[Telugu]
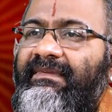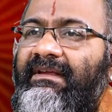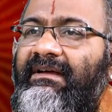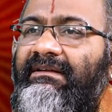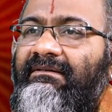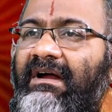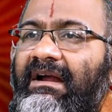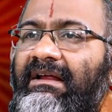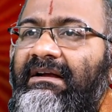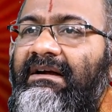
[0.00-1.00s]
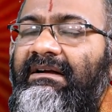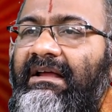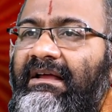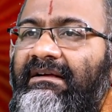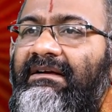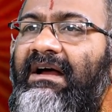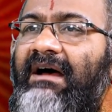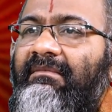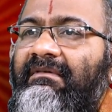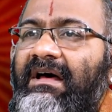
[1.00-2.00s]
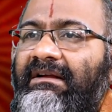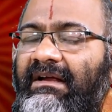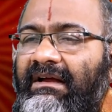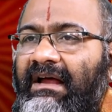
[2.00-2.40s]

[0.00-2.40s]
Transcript: అంటే వాళ్ళు ఏంటంటే అమ్మవారి